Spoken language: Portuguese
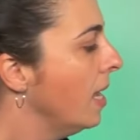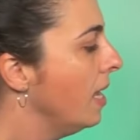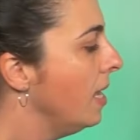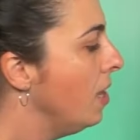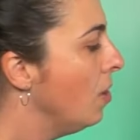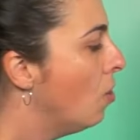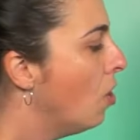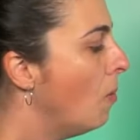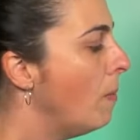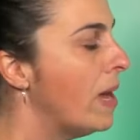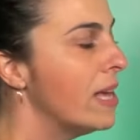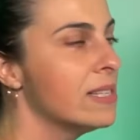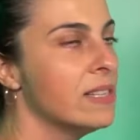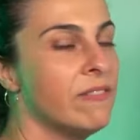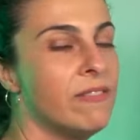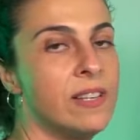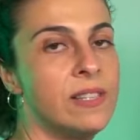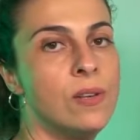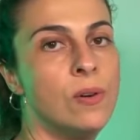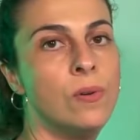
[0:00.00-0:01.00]
e começa
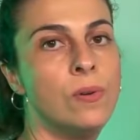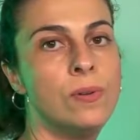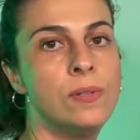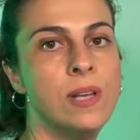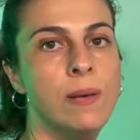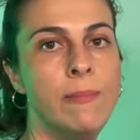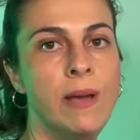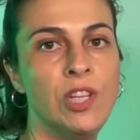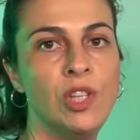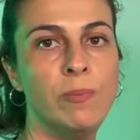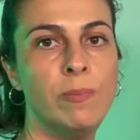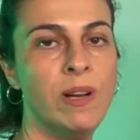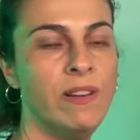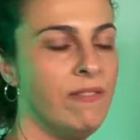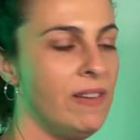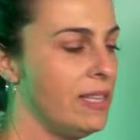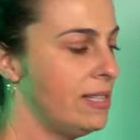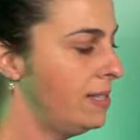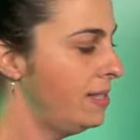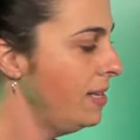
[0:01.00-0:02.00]
a fazer o cruzamento para
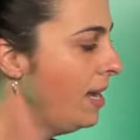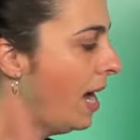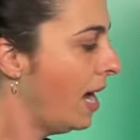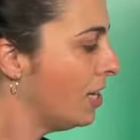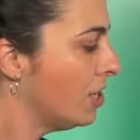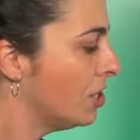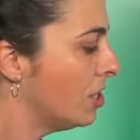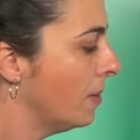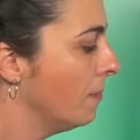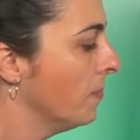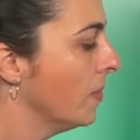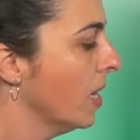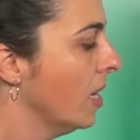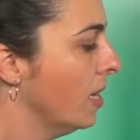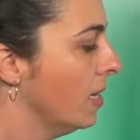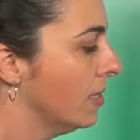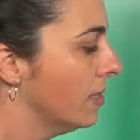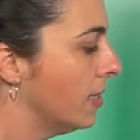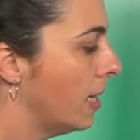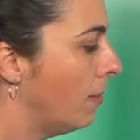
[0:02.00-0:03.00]
ver se acha
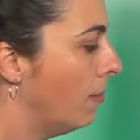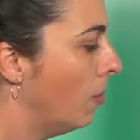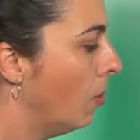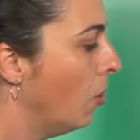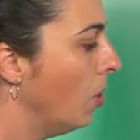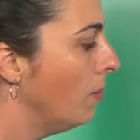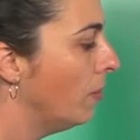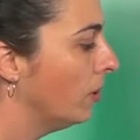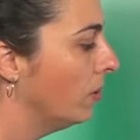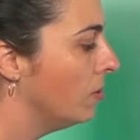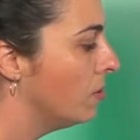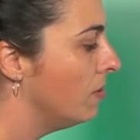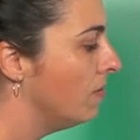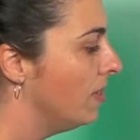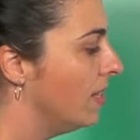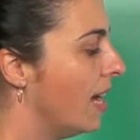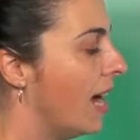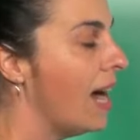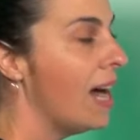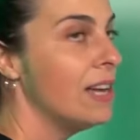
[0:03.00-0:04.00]
sabor,
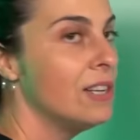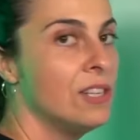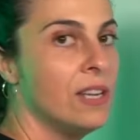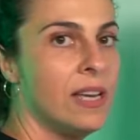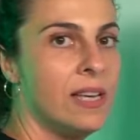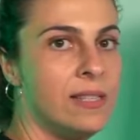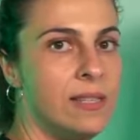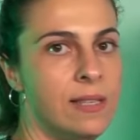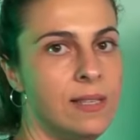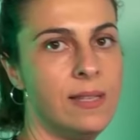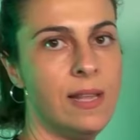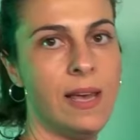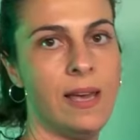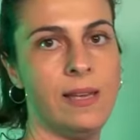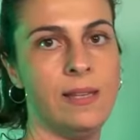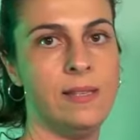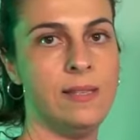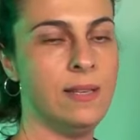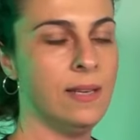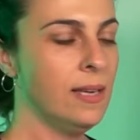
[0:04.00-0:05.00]
produtividade,
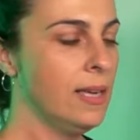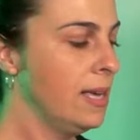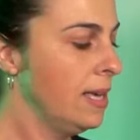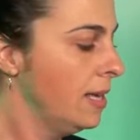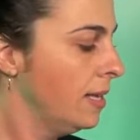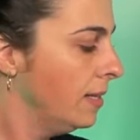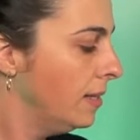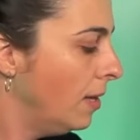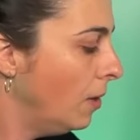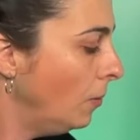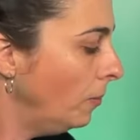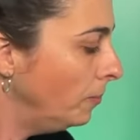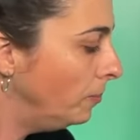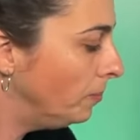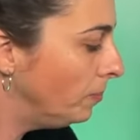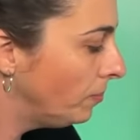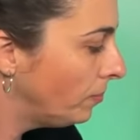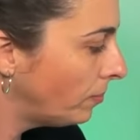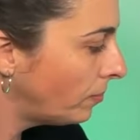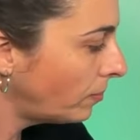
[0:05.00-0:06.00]
resistência. Então,
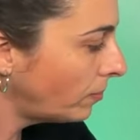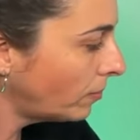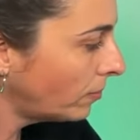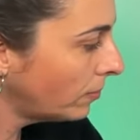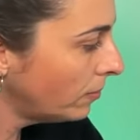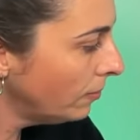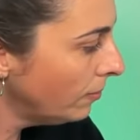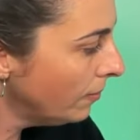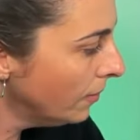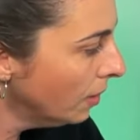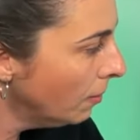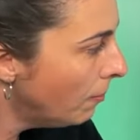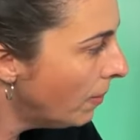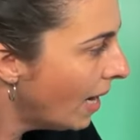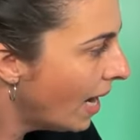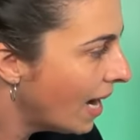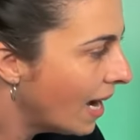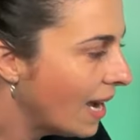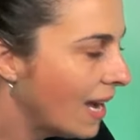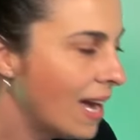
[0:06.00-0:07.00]

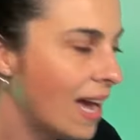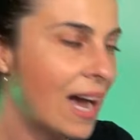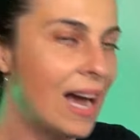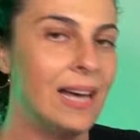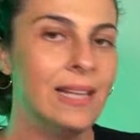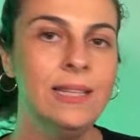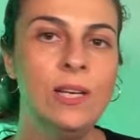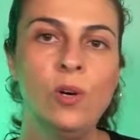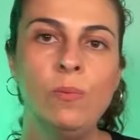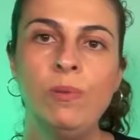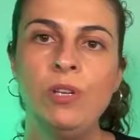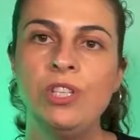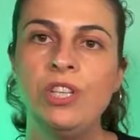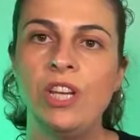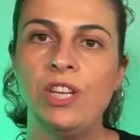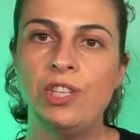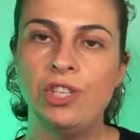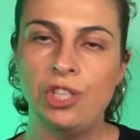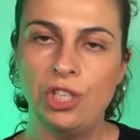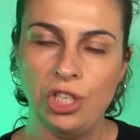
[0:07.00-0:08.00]
para cada
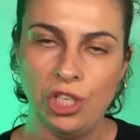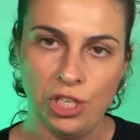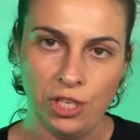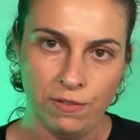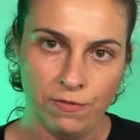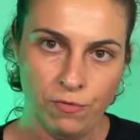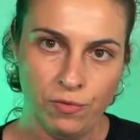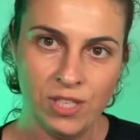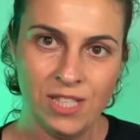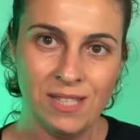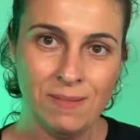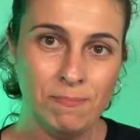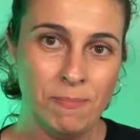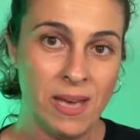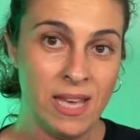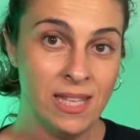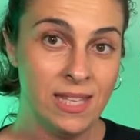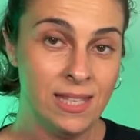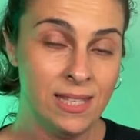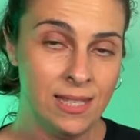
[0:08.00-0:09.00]
objetivo
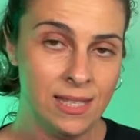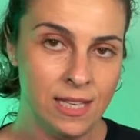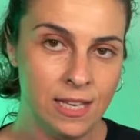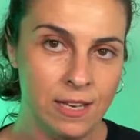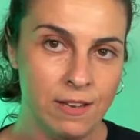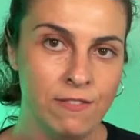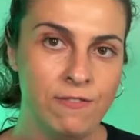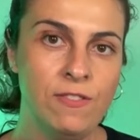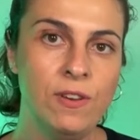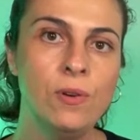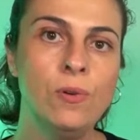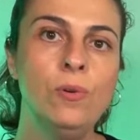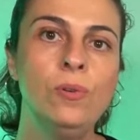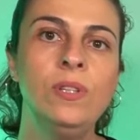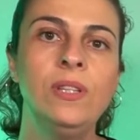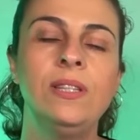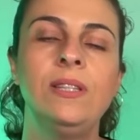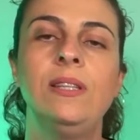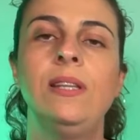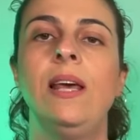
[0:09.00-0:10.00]

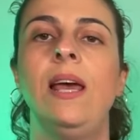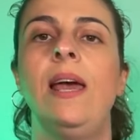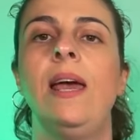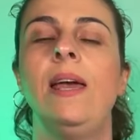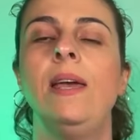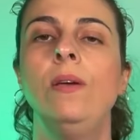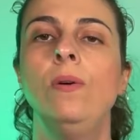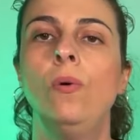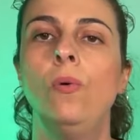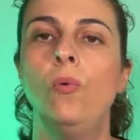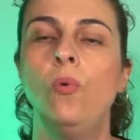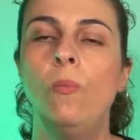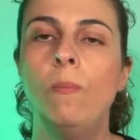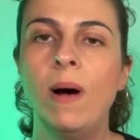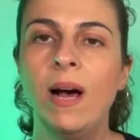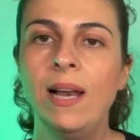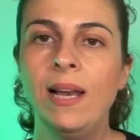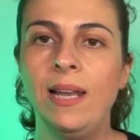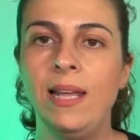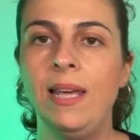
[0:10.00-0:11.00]
específico tem
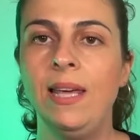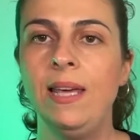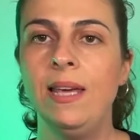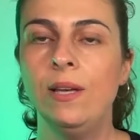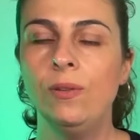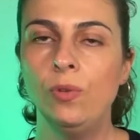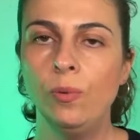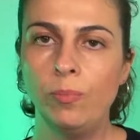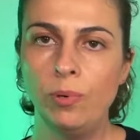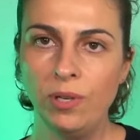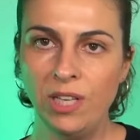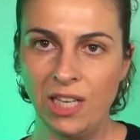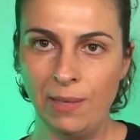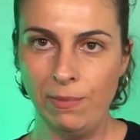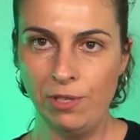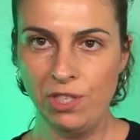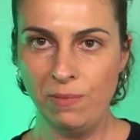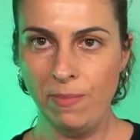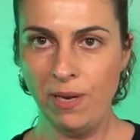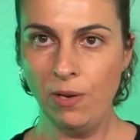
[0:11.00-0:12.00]
uma linha do
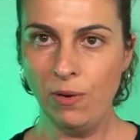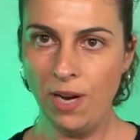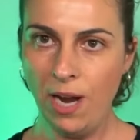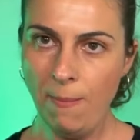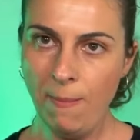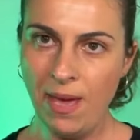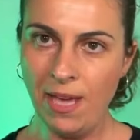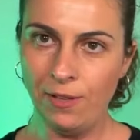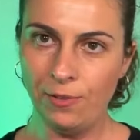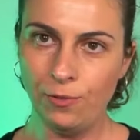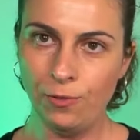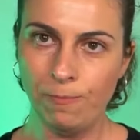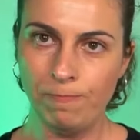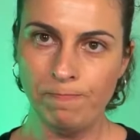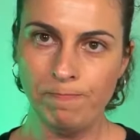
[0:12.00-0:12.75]
programa de melhoramento.